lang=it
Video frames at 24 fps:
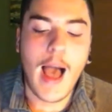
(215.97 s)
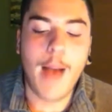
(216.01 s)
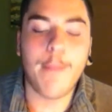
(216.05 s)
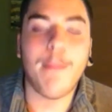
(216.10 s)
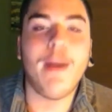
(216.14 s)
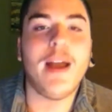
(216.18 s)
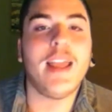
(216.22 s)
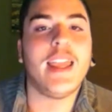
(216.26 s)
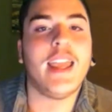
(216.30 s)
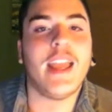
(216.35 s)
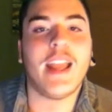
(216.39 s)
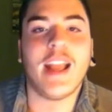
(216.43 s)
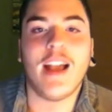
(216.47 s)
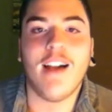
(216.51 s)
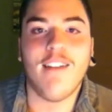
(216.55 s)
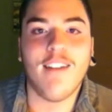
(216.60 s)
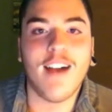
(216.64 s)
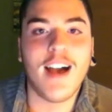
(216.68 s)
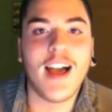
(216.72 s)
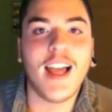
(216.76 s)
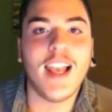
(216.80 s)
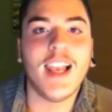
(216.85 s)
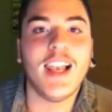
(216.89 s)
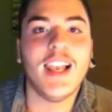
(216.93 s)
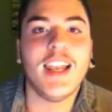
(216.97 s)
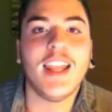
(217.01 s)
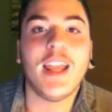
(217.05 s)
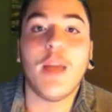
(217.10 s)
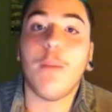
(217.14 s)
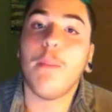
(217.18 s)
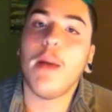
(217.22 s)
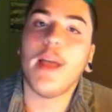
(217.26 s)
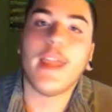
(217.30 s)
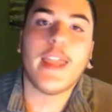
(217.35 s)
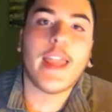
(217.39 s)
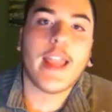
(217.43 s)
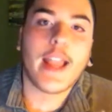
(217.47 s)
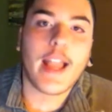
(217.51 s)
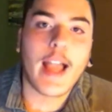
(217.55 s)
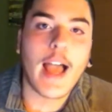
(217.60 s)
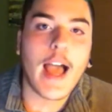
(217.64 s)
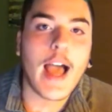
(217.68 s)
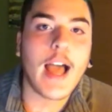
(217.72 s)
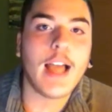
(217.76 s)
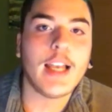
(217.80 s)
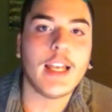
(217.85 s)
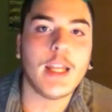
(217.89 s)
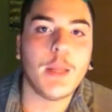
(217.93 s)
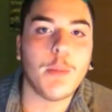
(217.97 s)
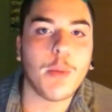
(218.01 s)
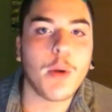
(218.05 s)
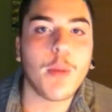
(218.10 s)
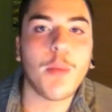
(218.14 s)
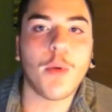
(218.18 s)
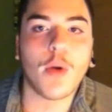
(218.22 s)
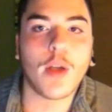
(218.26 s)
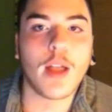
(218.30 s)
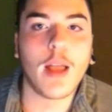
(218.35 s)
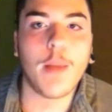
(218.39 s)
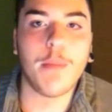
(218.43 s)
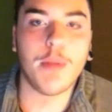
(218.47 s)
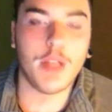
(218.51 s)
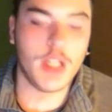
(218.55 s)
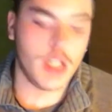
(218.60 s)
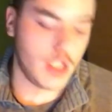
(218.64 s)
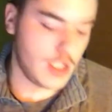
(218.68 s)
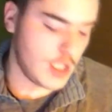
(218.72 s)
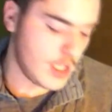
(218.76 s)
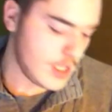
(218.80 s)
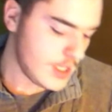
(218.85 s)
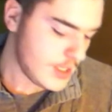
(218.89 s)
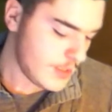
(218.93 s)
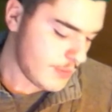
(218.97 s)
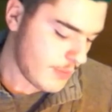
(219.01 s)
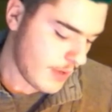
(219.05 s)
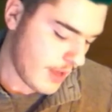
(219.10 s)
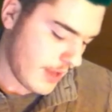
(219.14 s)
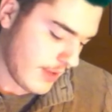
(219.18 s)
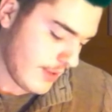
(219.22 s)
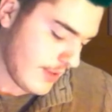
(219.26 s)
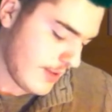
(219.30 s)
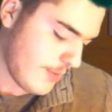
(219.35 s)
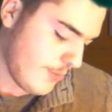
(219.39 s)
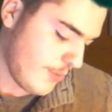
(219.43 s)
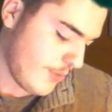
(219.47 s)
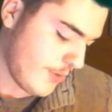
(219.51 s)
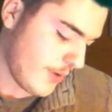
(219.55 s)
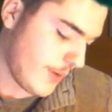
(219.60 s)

abbaia i cavalli, abbaia i cani, proprio capisce, aspetta